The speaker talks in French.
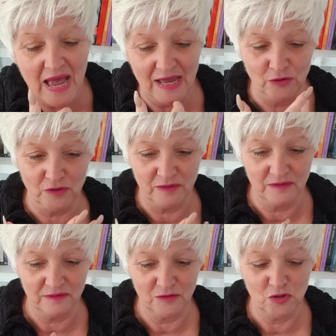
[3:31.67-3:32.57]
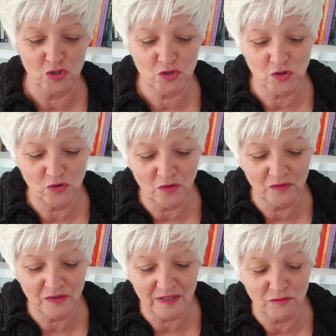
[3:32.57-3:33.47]
Alors, je
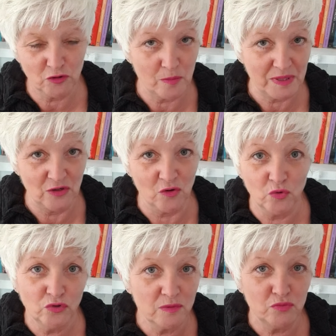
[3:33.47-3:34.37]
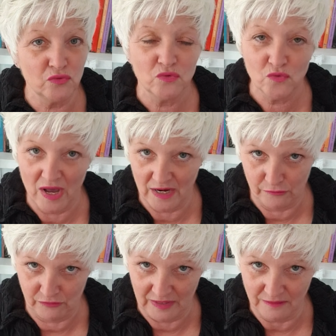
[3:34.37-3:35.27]
donnerai votre prénom au début ou à la
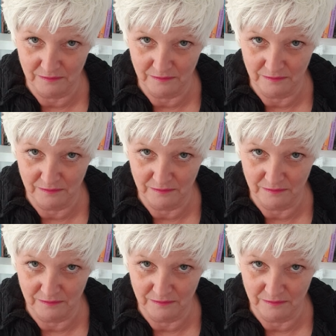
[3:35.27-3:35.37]
fin,